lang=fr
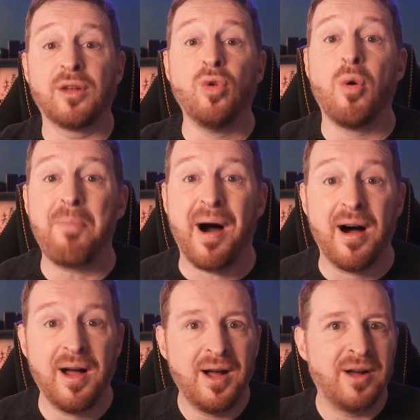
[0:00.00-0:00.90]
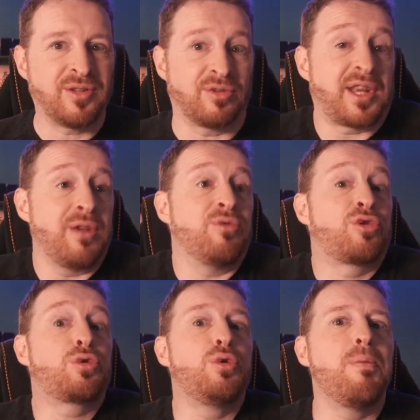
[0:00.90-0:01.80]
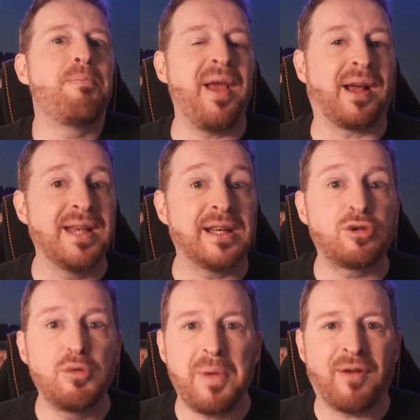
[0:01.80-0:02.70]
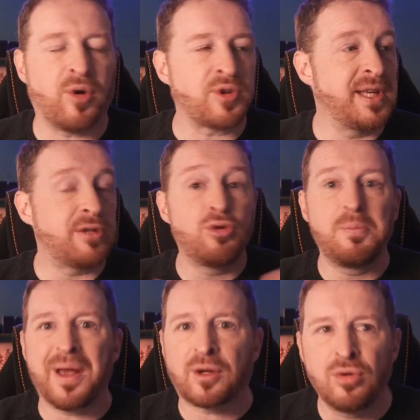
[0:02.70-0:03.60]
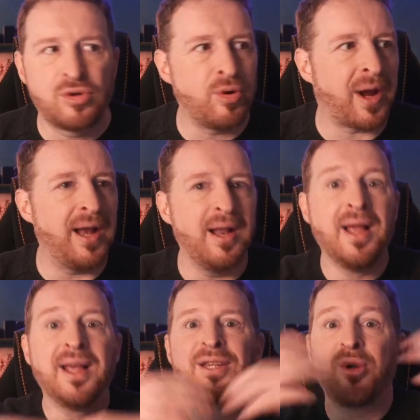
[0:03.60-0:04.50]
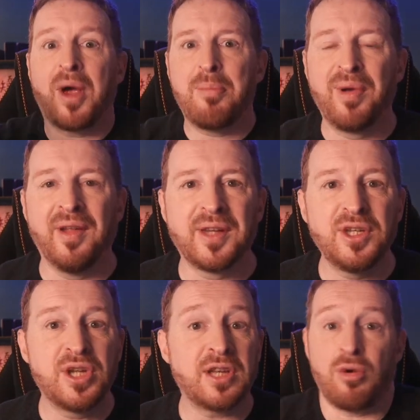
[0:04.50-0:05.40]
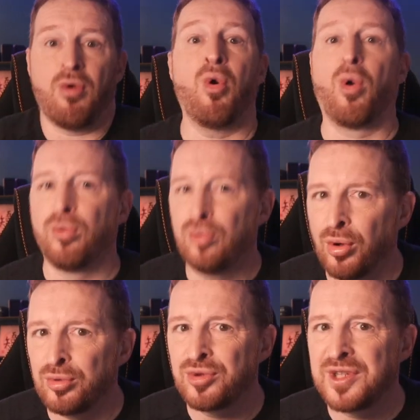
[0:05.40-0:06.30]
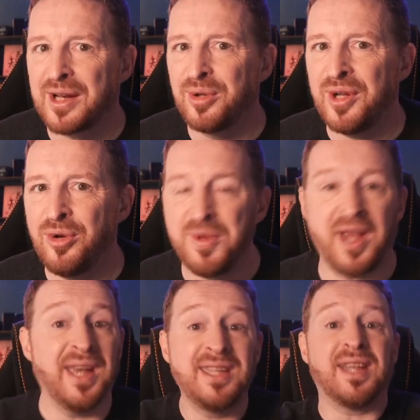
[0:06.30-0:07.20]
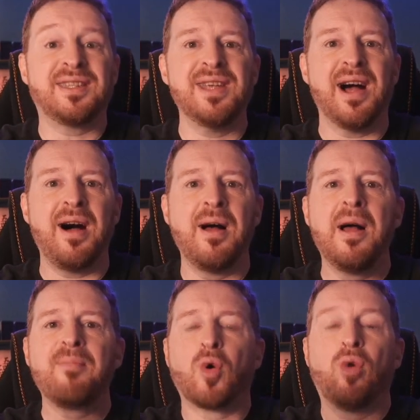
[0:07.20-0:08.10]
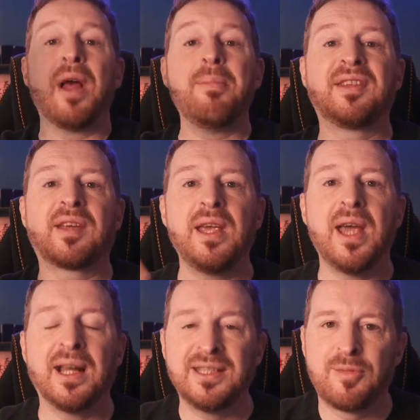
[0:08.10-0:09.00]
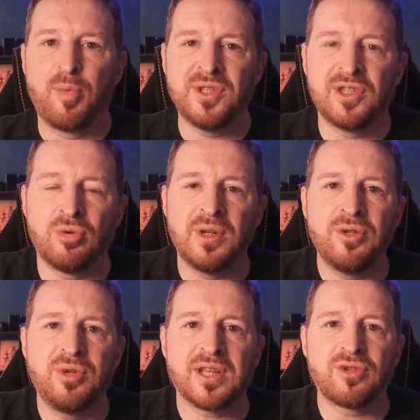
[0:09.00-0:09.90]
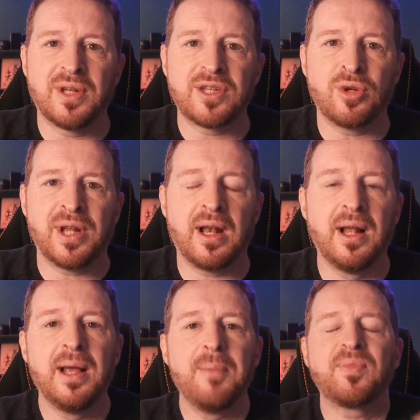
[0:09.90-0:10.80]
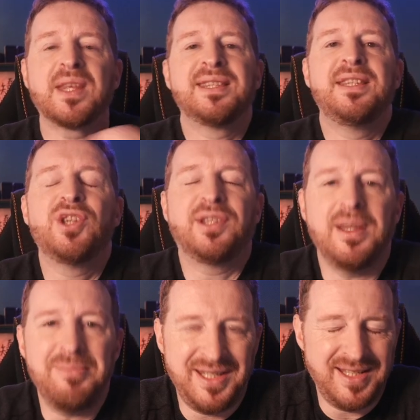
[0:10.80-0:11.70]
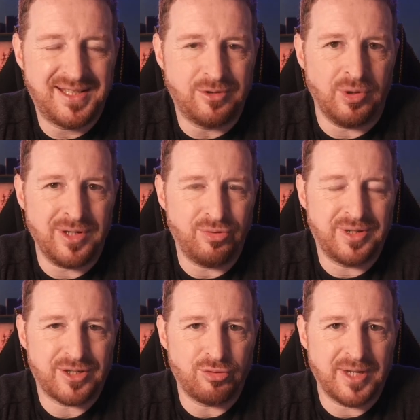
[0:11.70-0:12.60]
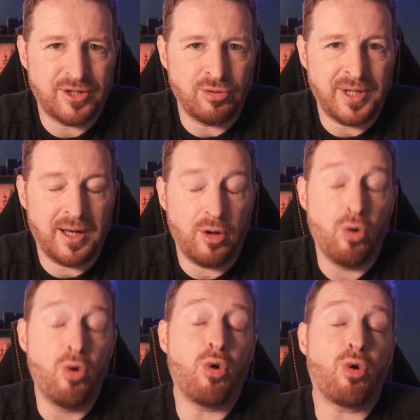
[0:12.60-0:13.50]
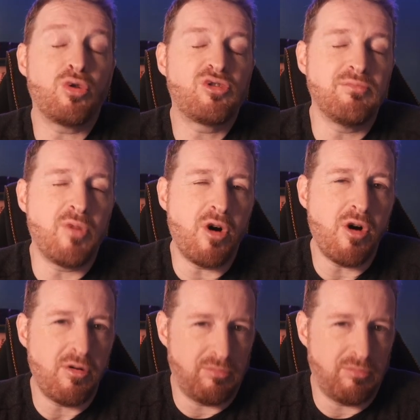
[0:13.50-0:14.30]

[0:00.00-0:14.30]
n'ont pas. Ce serait une super IA, super française, super culturelle, qui aurait plein de richesses, le retour du siècle des Lumières. Et cette IA, on la mettrait à disposition de l'éducation nationale. Si j'étais ministre de l'Éducation nationale, heureusement